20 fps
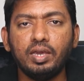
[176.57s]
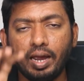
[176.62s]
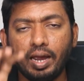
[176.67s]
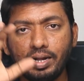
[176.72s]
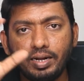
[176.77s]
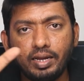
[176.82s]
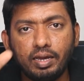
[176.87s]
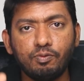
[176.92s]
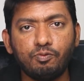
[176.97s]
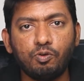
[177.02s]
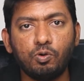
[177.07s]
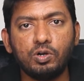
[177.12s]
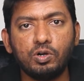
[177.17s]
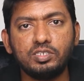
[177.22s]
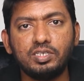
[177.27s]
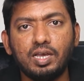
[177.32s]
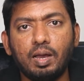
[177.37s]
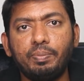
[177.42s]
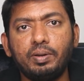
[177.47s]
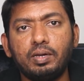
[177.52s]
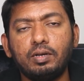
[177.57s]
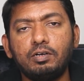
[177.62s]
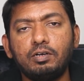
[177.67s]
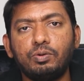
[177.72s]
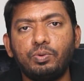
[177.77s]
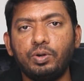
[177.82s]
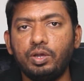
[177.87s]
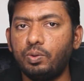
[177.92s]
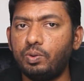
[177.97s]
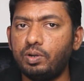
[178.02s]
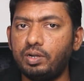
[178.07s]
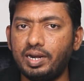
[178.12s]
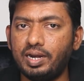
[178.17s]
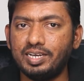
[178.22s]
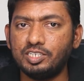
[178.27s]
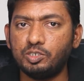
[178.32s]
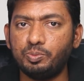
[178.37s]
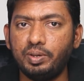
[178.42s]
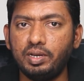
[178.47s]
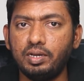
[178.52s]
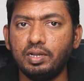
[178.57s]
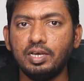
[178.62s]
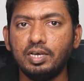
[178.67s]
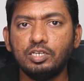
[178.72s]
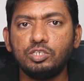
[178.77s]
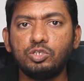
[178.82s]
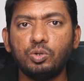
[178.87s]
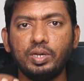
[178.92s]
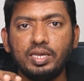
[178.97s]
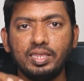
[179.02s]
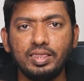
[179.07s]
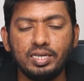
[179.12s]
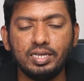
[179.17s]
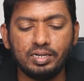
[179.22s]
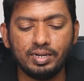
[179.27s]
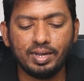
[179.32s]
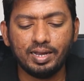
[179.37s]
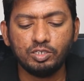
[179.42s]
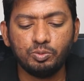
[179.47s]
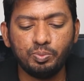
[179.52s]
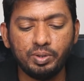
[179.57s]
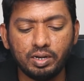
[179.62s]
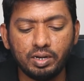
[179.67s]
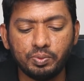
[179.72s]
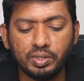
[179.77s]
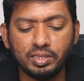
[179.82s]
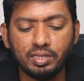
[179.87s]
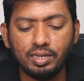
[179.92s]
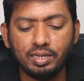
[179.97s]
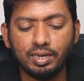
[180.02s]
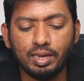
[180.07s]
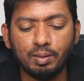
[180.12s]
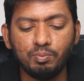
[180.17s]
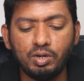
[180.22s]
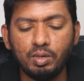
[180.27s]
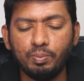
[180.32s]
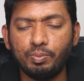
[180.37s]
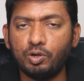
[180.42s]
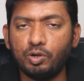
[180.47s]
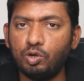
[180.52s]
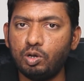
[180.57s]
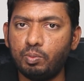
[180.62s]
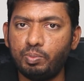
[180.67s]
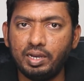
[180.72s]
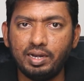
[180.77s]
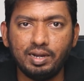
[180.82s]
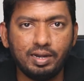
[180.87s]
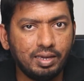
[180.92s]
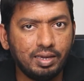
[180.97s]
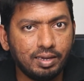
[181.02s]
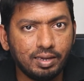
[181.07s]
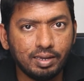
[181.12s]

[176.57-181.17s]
என்டையர் ஃபோட்டோஸ் ஆப்க்கு இருக்கக்கூடிய ஒரு ட்ராஷ் பின் ஸோ இந்த ட்ராஷ் பின்னை வந்து நீங்கள் எம்டி பண்ணணும் அப்படின்னா நீங்கள்